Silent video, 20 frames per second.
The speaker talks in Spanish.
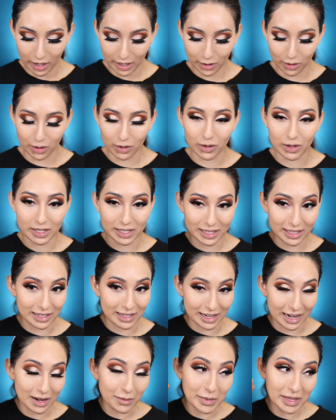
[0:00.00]
cuál color
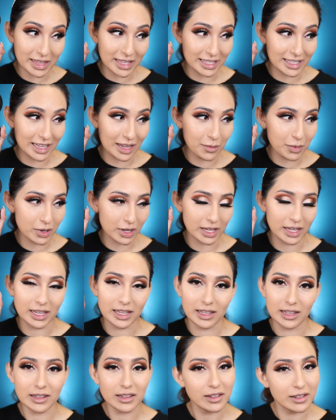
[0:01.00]
realmente sea
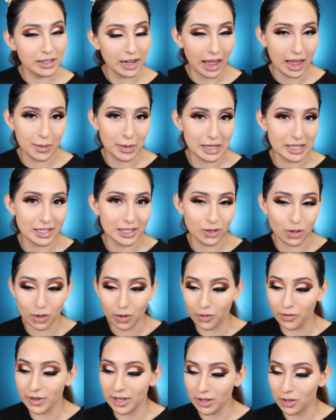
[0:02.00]
porque Nada más estoy
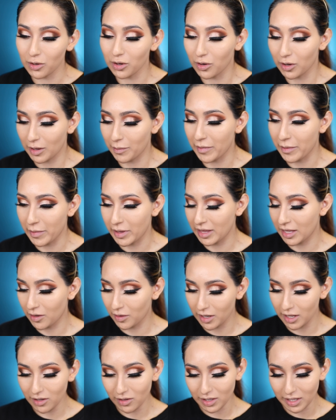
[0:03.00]
confiando en lo que me
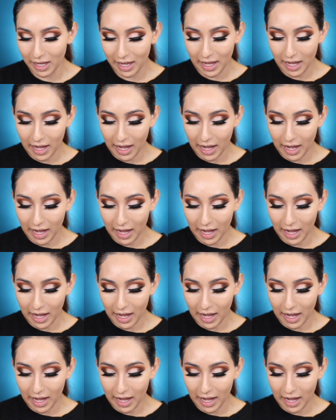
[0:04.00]
mandaron ellos.